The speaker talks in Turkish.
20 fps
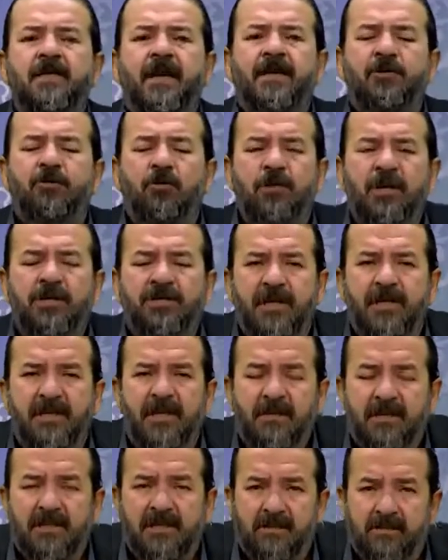neydi olacağı
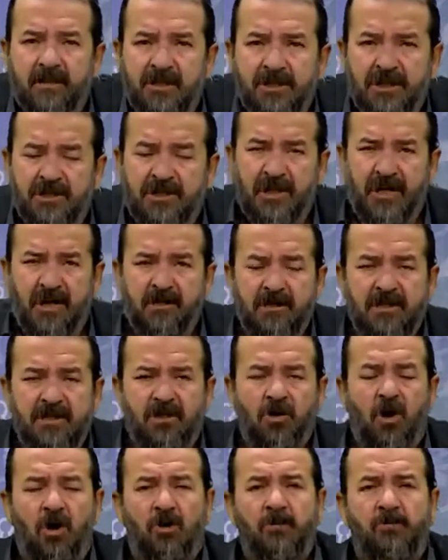demekten başka
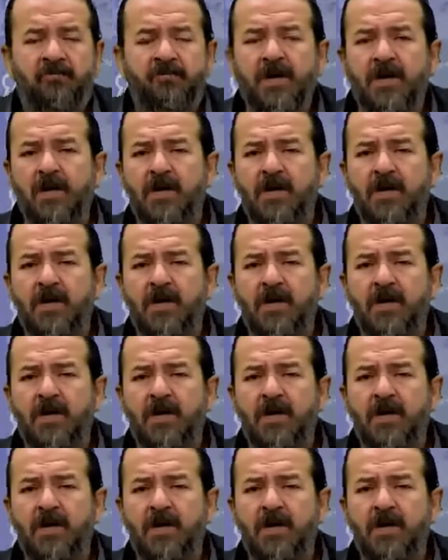çaremiz yok.